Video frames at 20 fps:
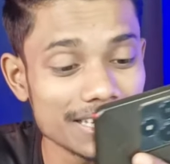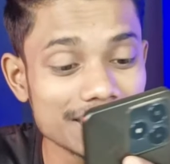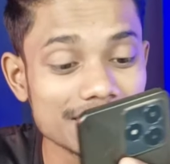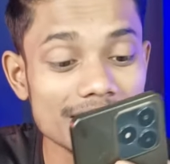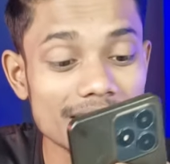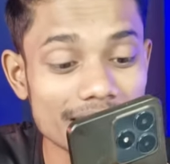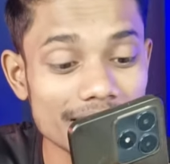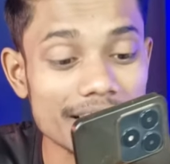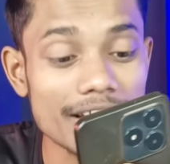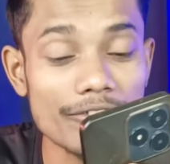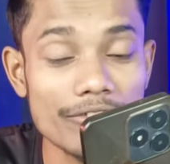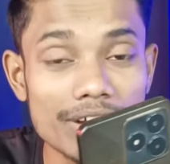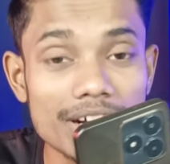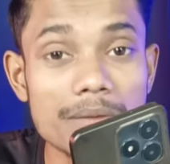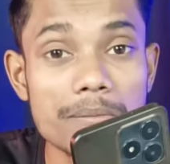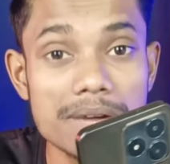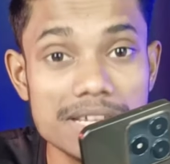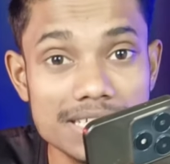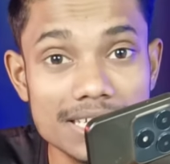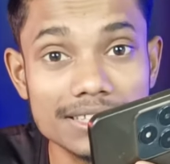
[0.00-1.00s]
इतना रफा
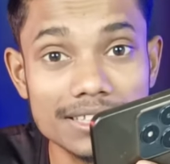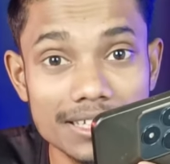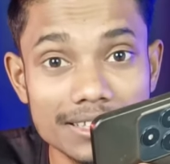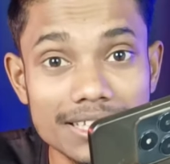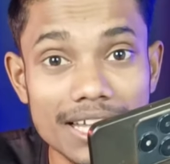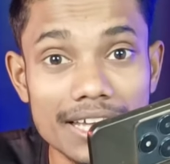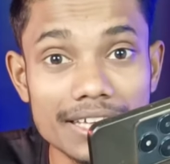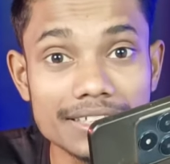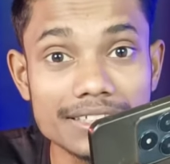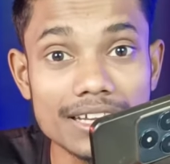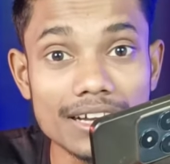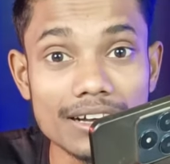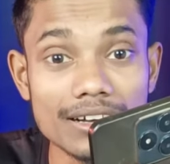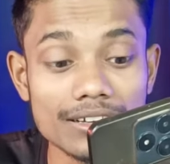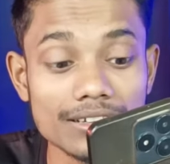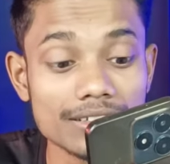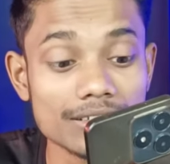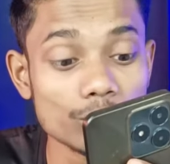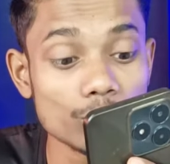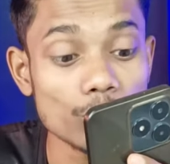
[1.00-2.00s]
का पैसा देता है
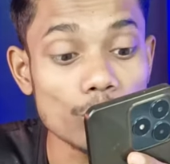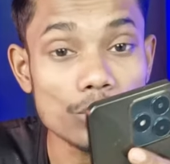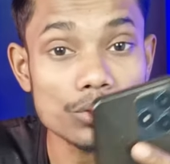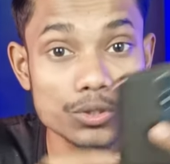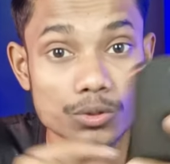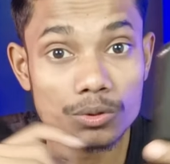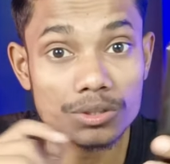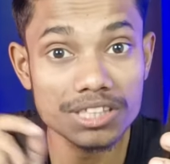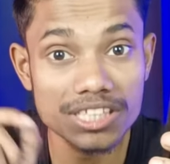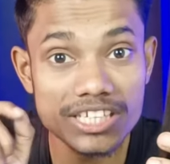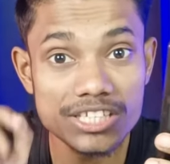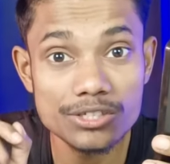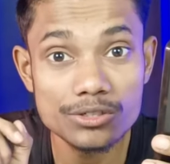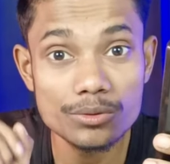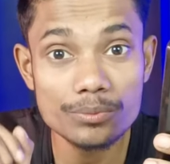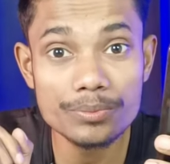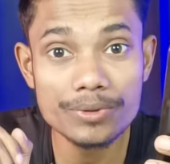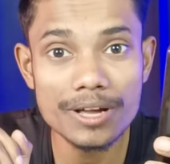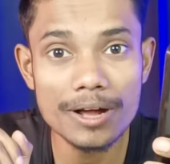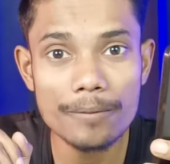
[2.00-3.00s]
क्या नौ सौ तीस
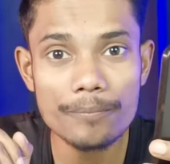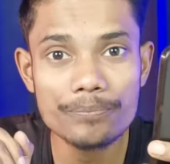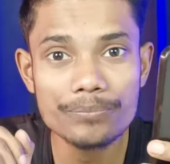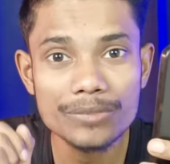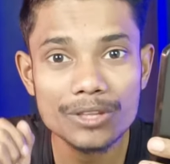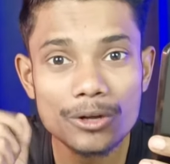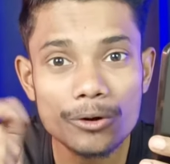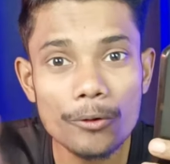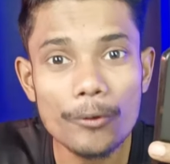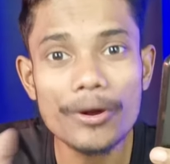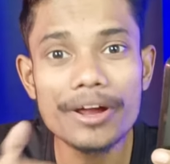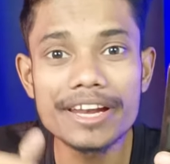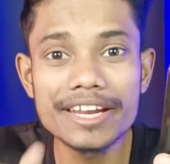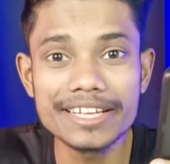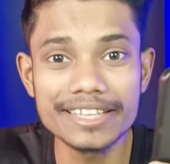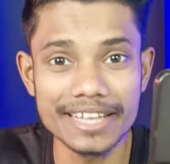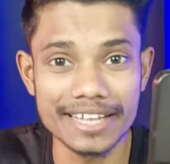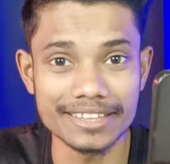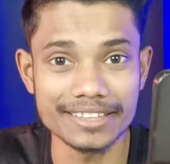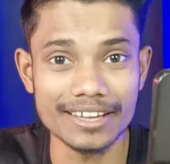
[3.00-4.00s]
रुपया कोई
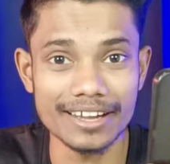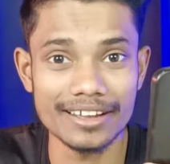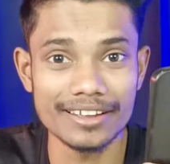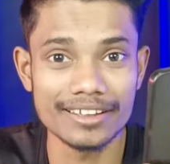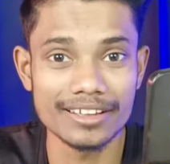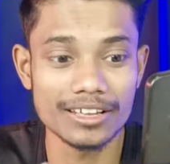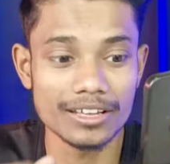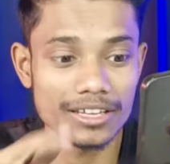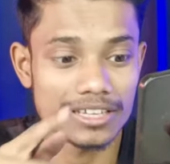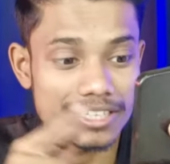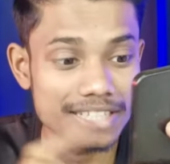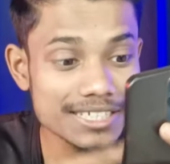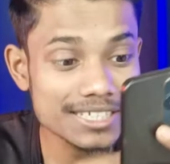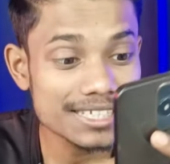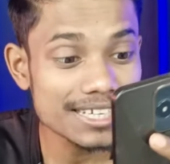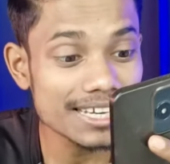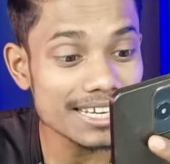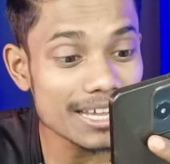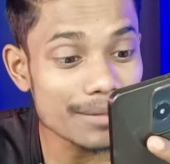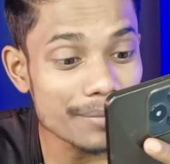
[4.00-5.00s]
नहीं देता है
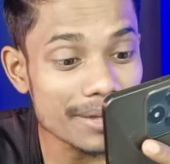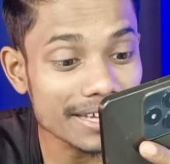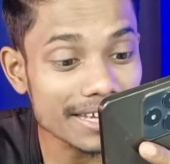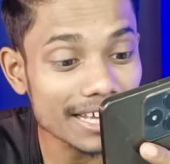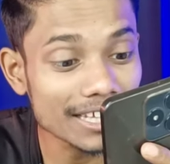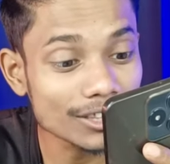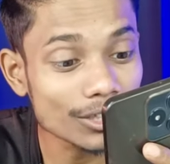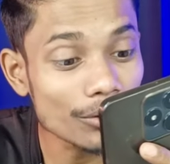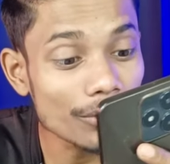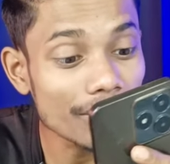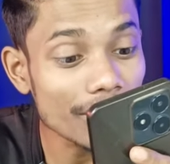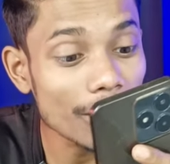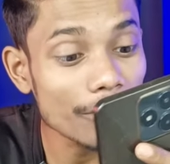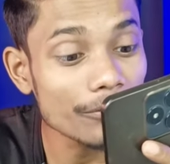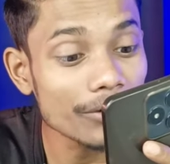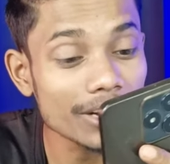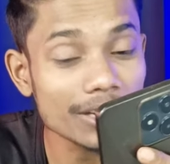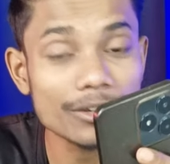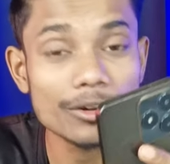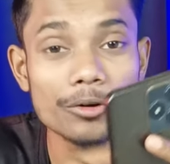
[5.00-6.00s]
इसलिए मैं कहता हूँ
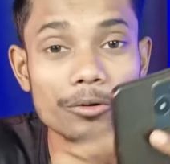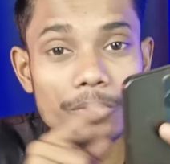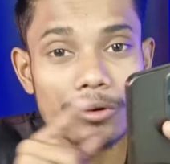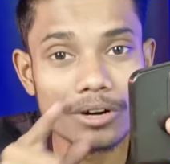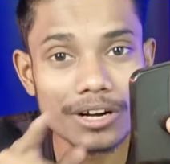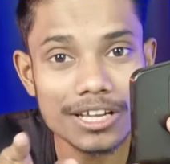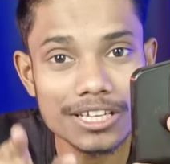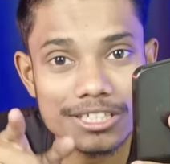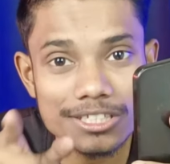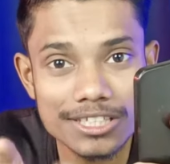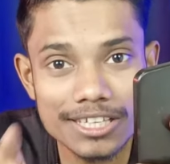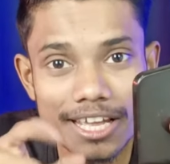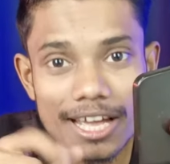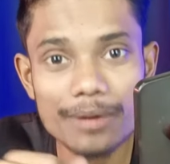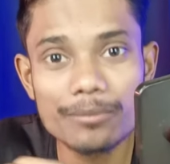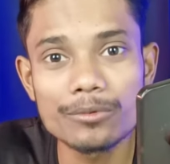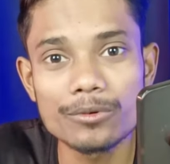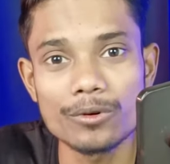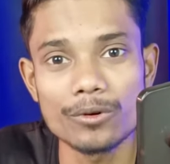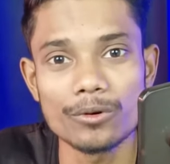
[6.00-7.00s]
रेफर करो रस
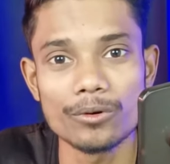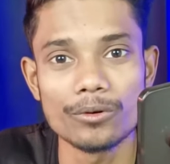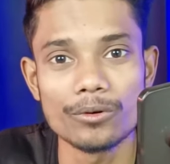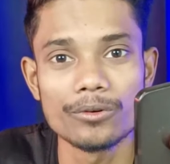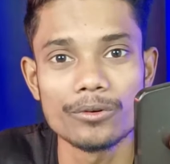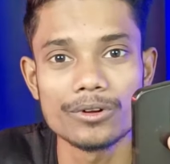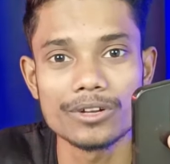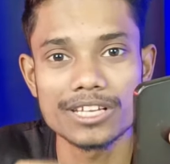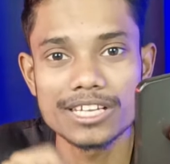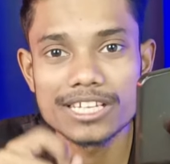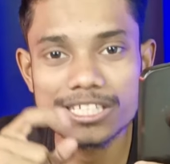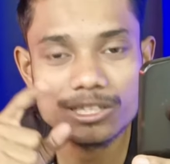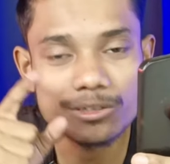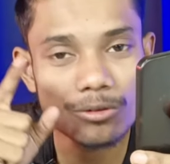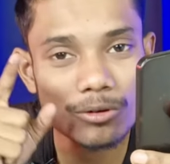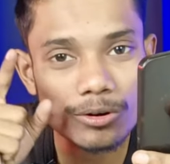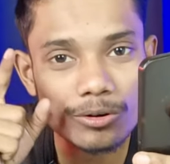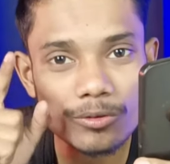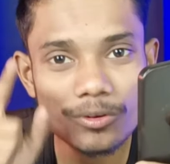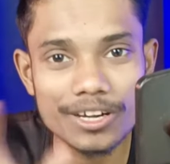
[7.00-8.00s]
गेम को
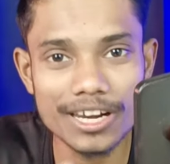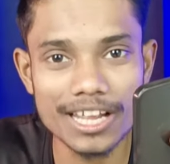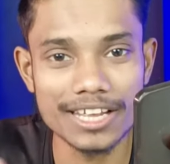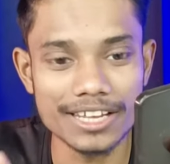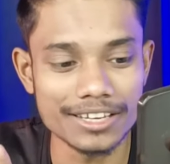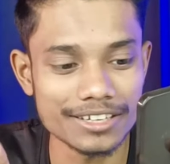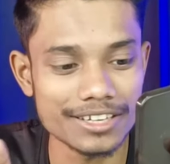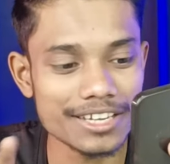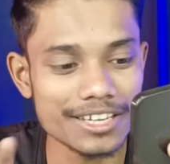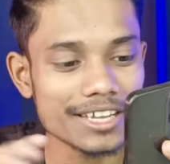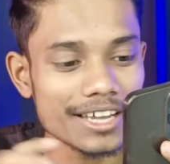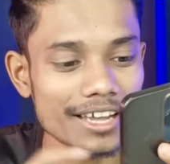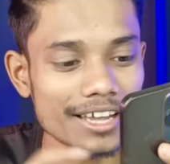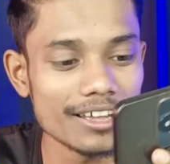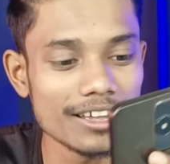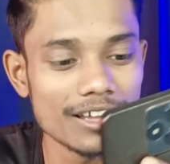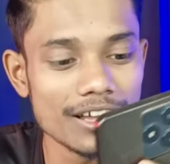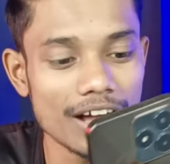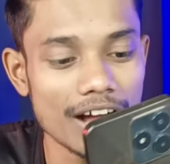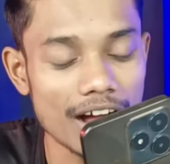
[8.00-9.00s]
किसी और को नहीं ठीक है
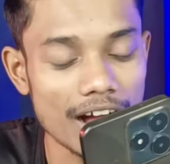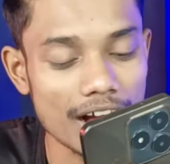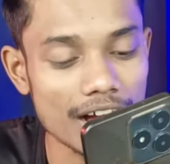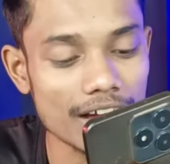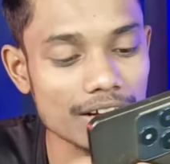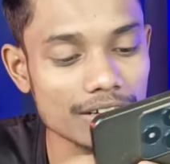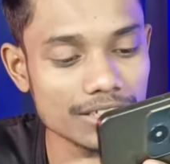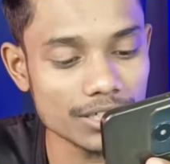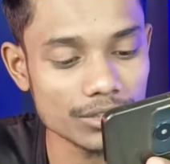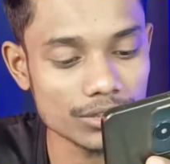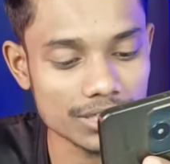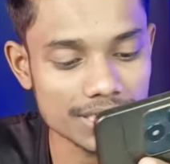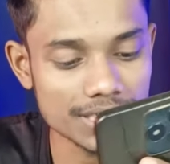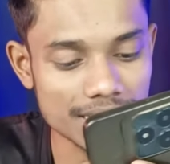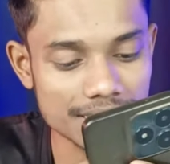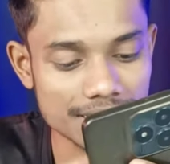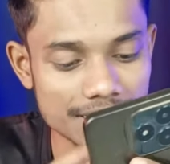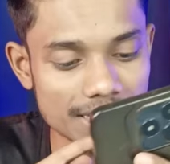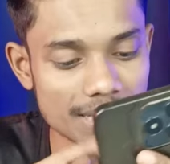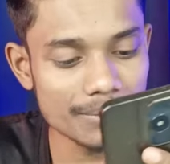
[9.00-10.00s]
अगर
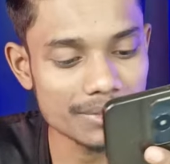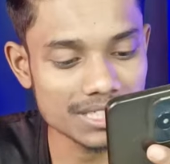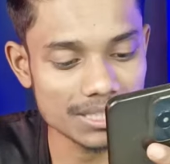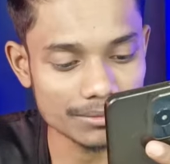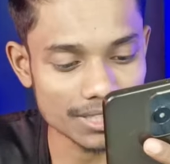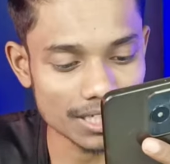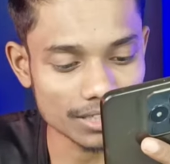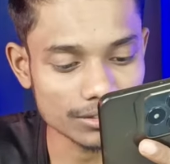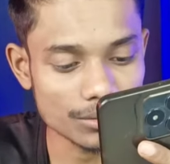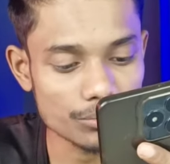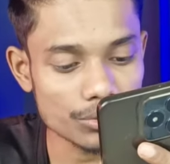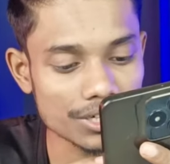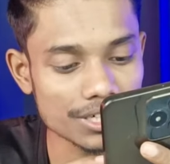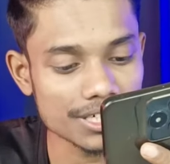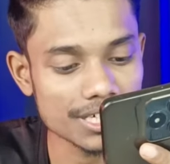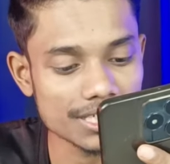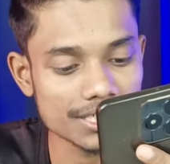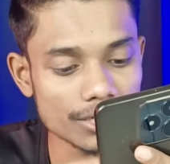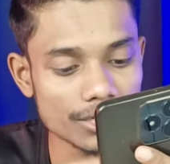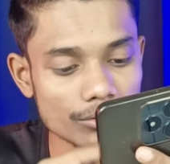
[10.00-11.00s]
क्या सीने में समझाता हूँ पूरा
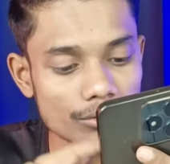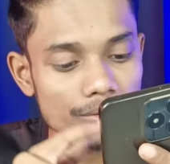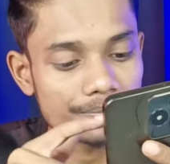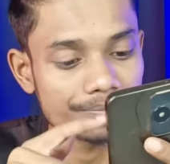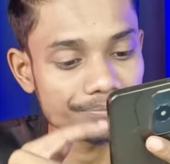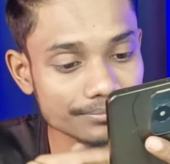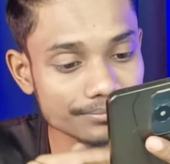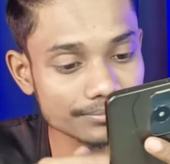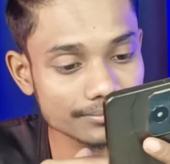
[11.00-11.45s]
डिटेल्स देखो